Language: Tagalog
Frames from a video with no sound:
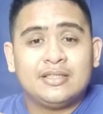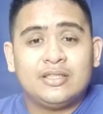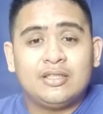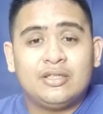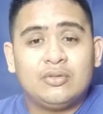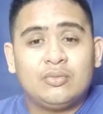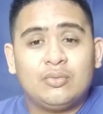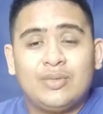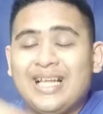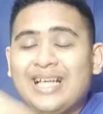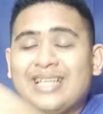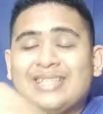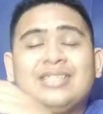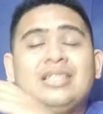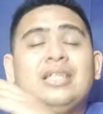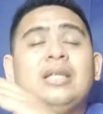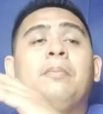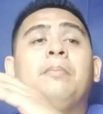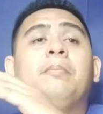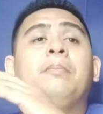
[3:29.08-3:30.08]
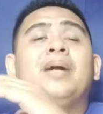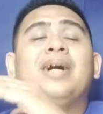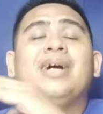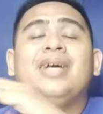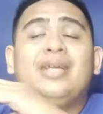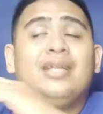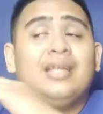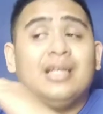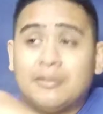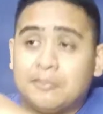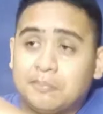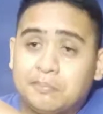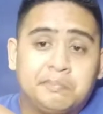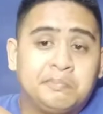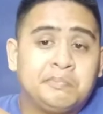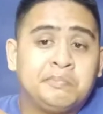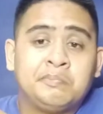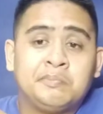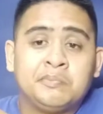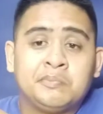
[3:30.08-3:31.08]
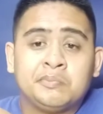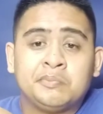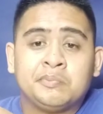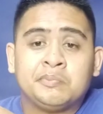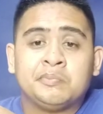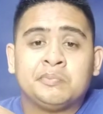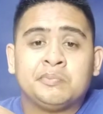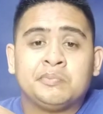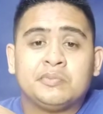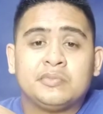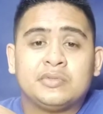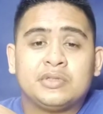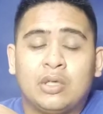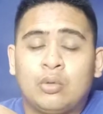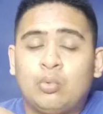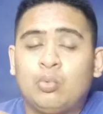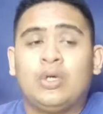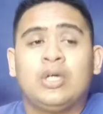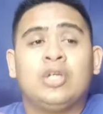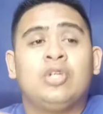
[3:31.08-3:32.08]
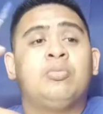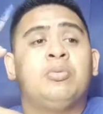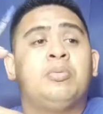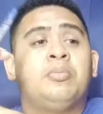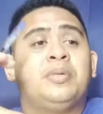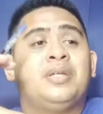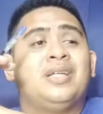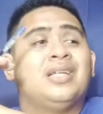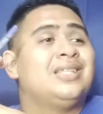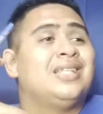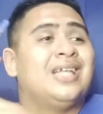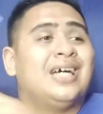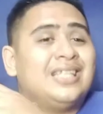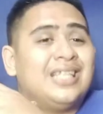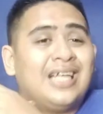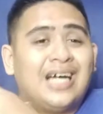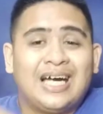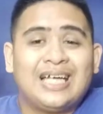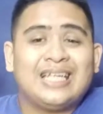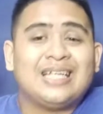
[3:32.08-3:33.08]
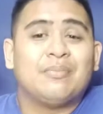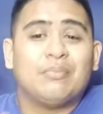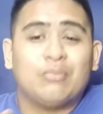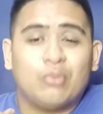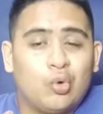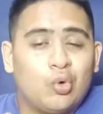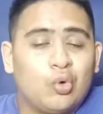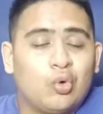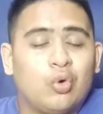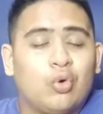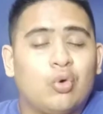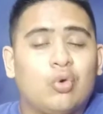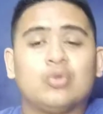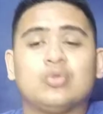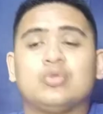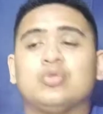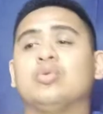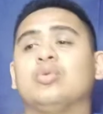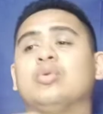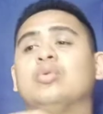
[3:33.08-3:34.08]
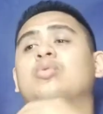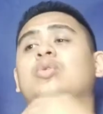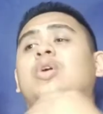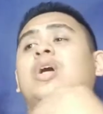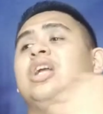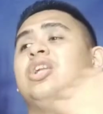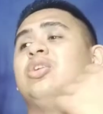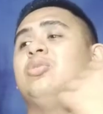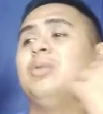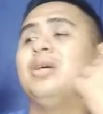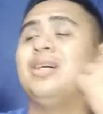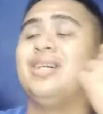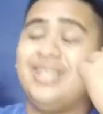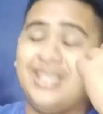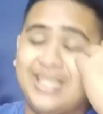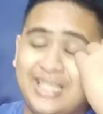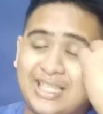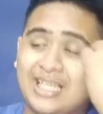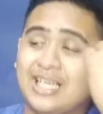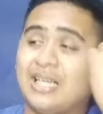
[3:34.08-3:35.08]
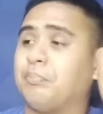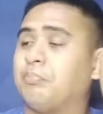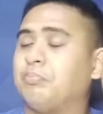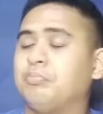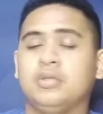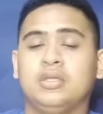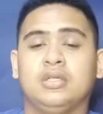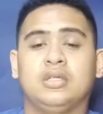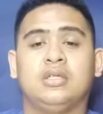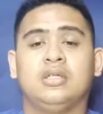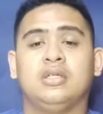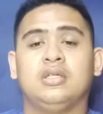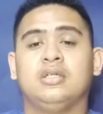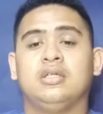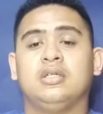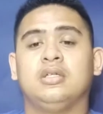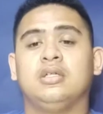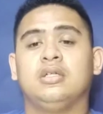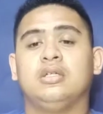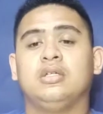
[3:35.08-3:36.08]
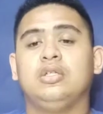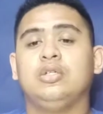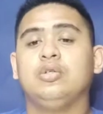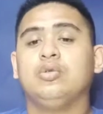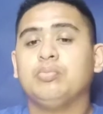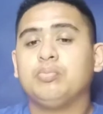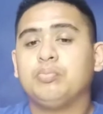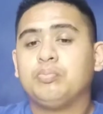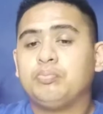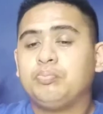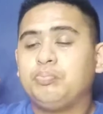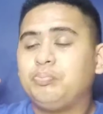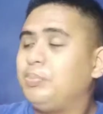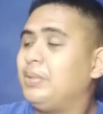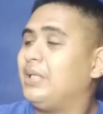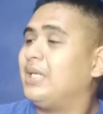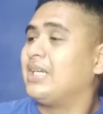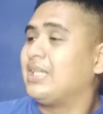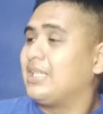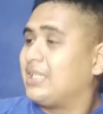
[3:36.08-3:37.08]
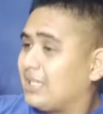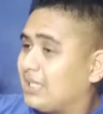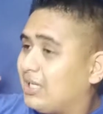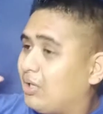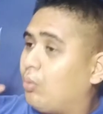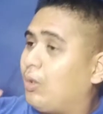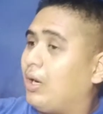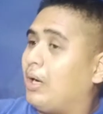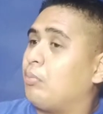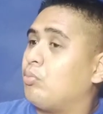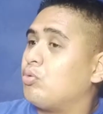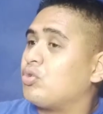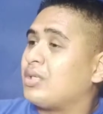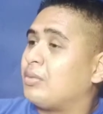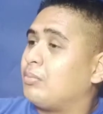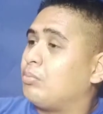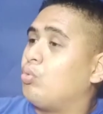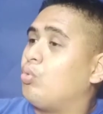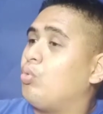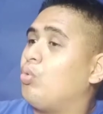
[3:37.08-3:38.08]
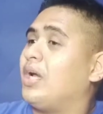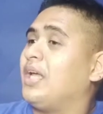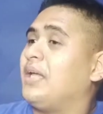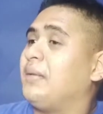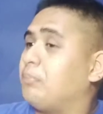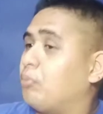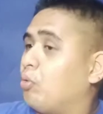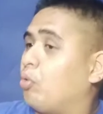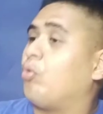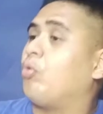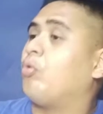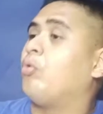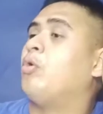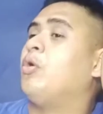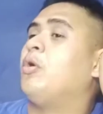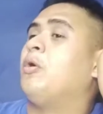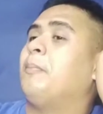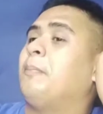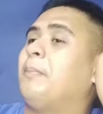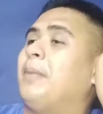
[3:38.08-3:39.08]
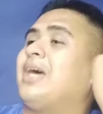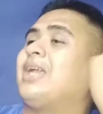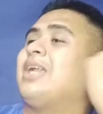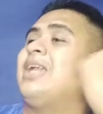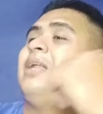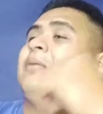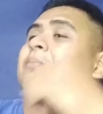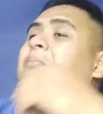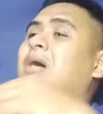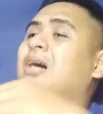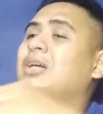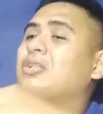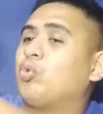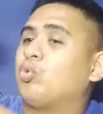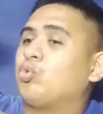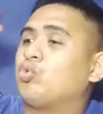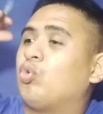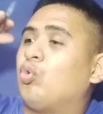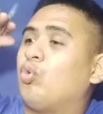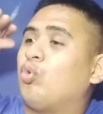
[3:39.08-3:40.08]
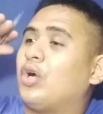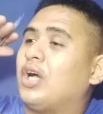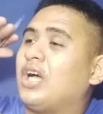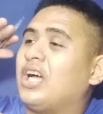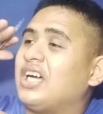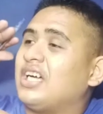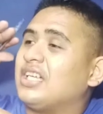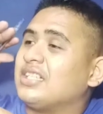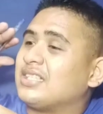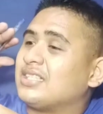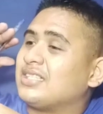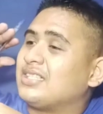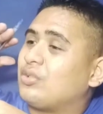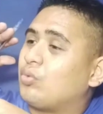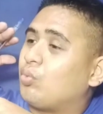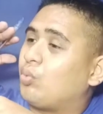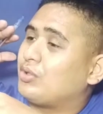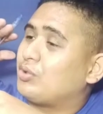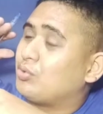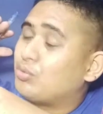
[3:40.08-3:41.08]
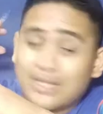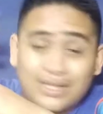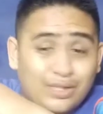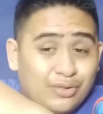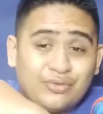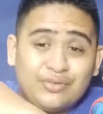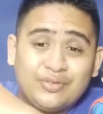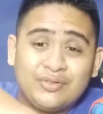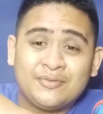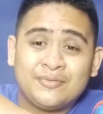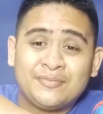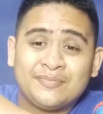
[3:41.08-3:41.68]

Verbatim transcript: No? Wala silang pakialam sa kung ano mang pinagdadaanan mo o sa kung ano mang hirap yung pinaggagawa mo sa buhay mo para lang makatungtong ka sa sitwasyon na yun.